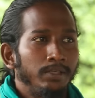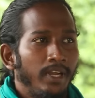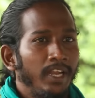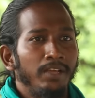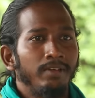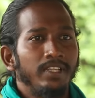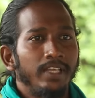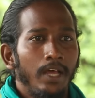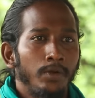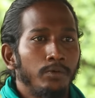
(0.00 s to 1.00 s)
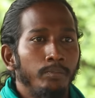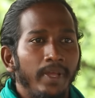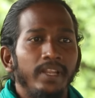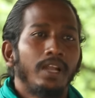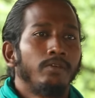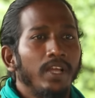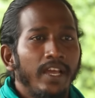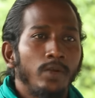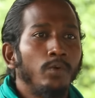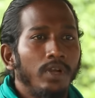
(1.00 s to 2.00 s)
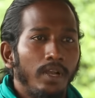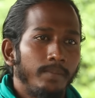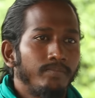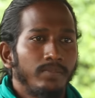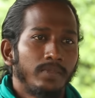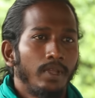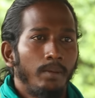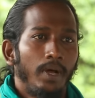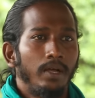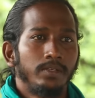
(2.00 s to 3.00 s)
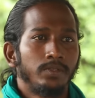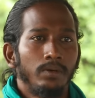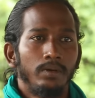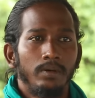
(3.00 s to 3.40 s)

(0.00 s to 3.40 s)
இதுவரையிலையும் வந்து யாருக்கும் பெரிய அளவில் கை கொடுக்கல ஆமாம் ஸோ